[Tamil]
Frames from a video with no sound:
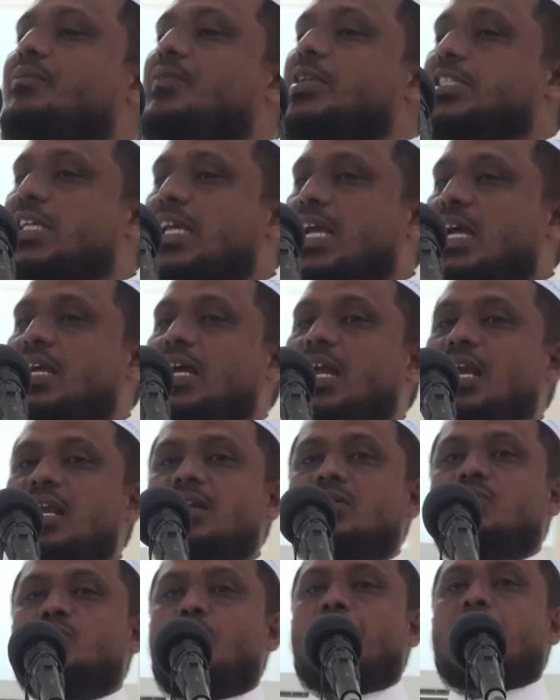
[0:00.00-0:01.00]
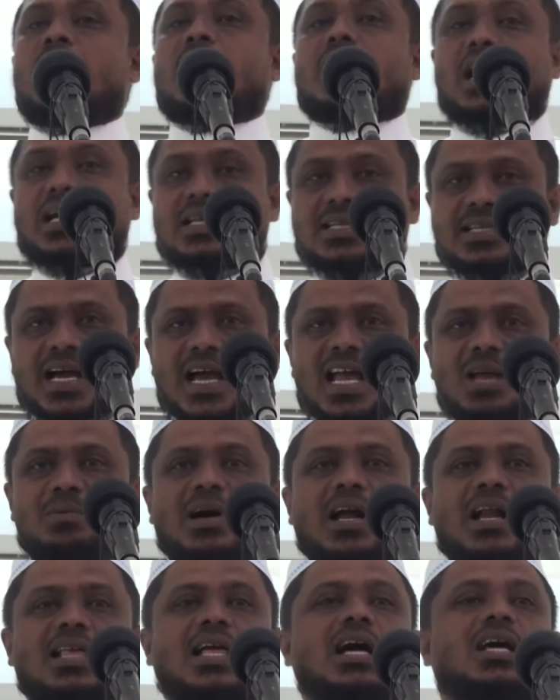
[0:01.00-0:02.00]
விஷயங்கள்
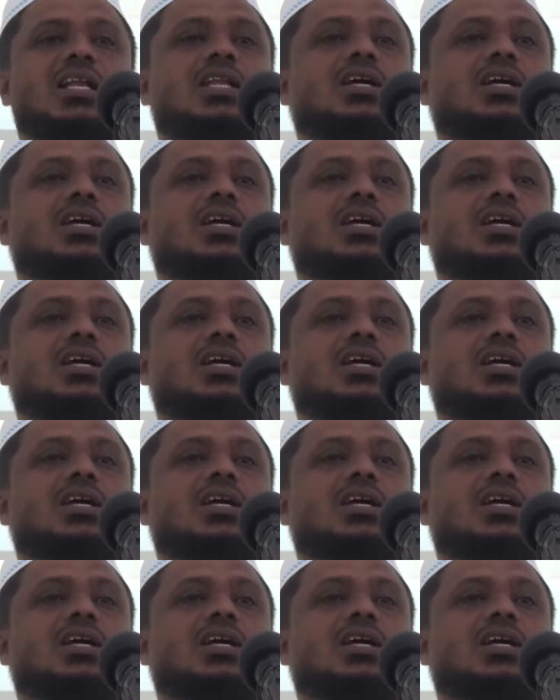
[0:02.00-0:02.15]
கட்டாயமானதாக